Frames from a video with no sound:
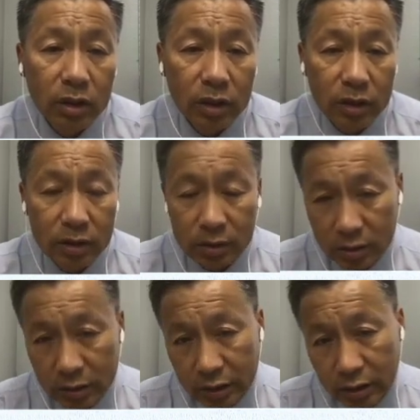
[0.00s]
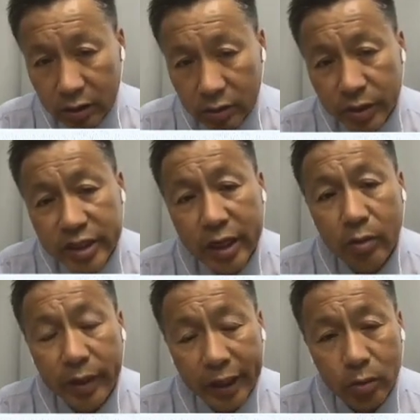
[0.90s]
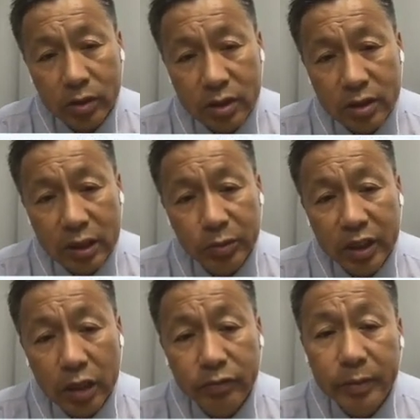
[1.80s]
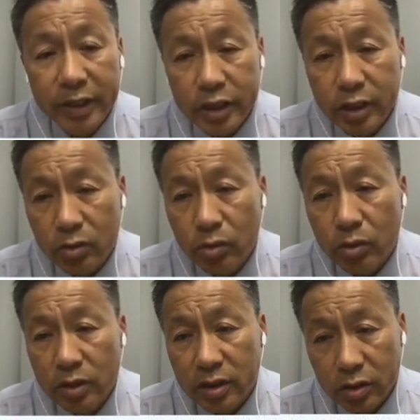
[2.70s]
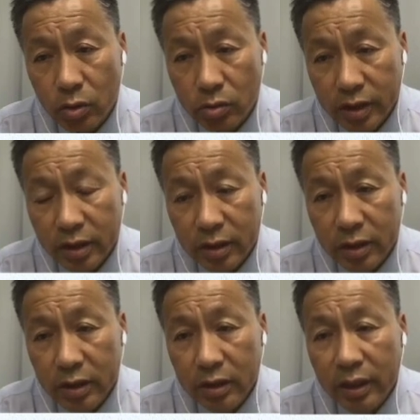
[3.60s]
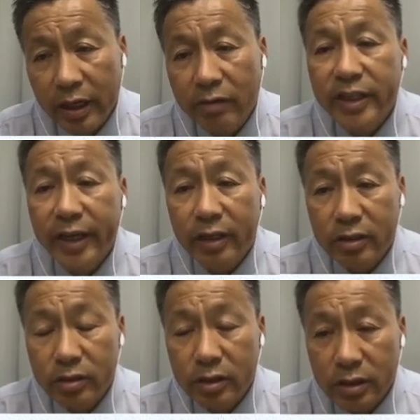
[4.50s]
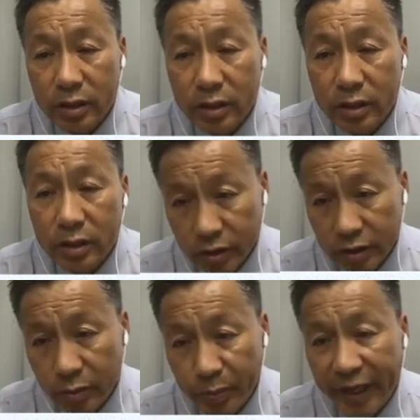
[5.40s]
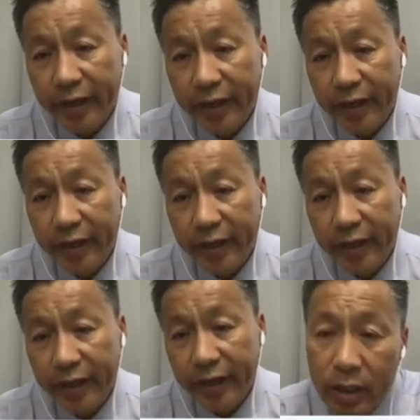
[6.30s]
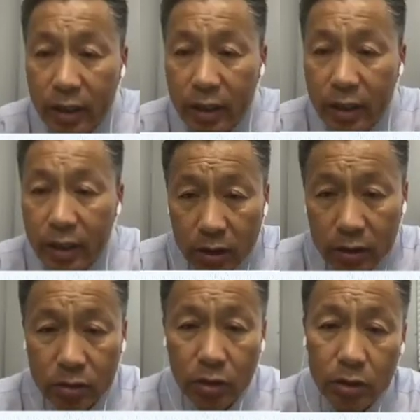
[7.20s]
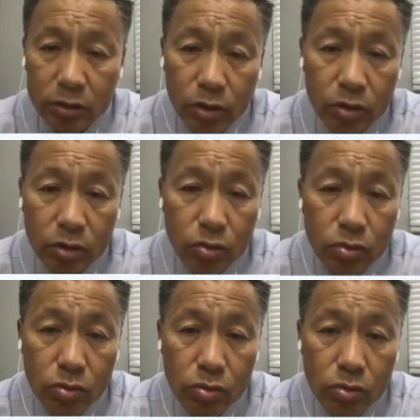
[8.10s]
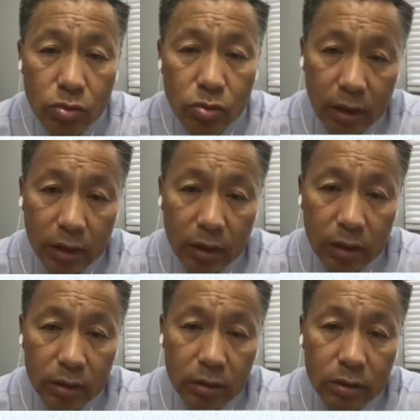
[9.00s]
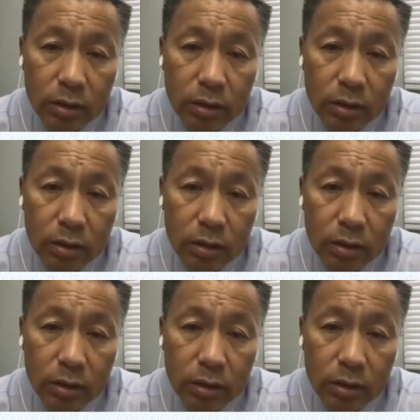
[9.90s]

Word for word: 呃，这个卫健委或者是咱们 government 的角度，或者是从这个 healthcare，就是怎么去这个 payer，就是现在因为，呃，有这个中国的这个啊